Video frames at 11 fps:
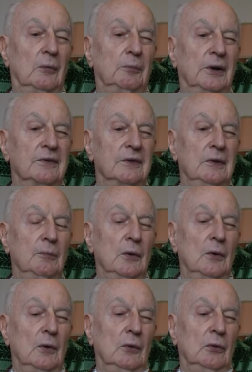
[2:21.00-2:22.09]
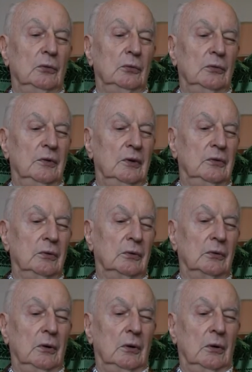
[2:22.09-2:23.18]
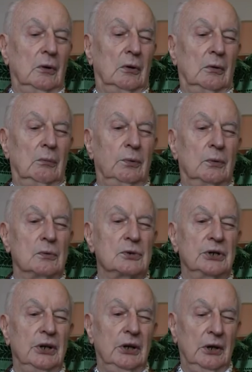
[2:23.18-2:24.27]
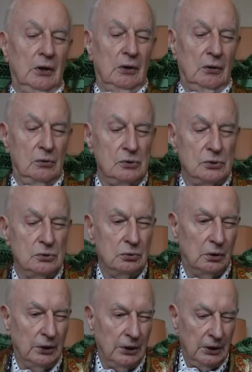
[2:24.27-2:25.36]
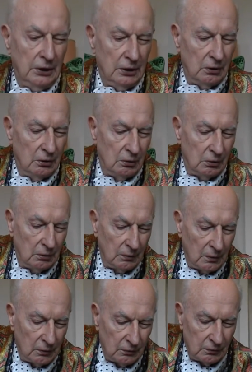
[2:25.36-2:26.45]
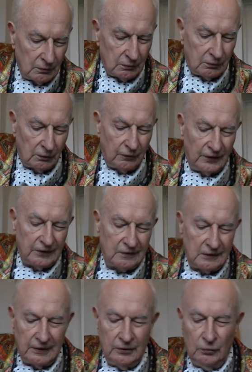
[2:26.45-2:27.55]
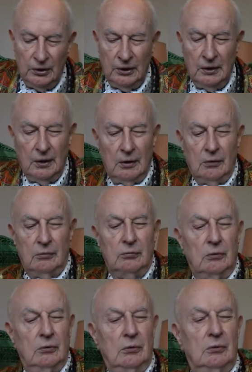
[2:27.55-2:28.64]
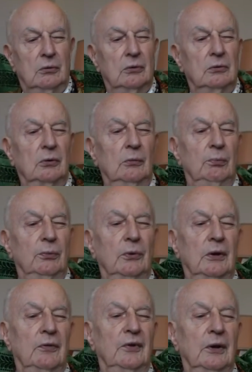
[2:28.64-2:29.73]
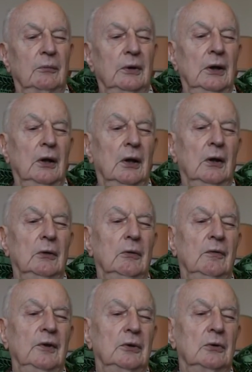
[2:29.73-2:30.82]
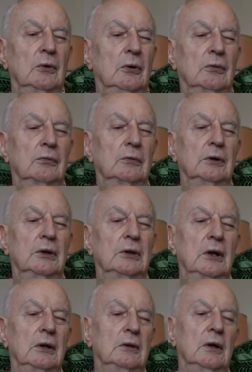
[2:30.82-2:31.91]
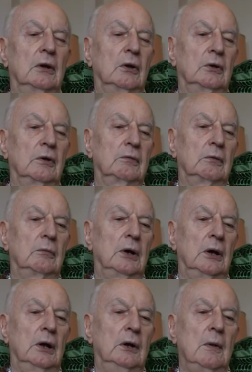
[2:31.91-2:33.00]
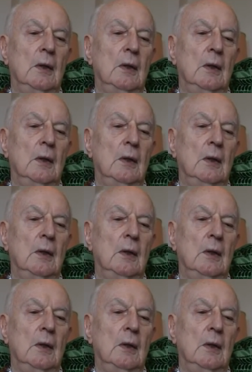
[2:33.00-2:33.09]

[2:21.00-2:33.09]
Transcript: En principe, nous étions en plongée le jour et en surface la nuit, ce que je ne peux affirmer du fait que lorsqu'on est à l'intérieur d'un sous-marin,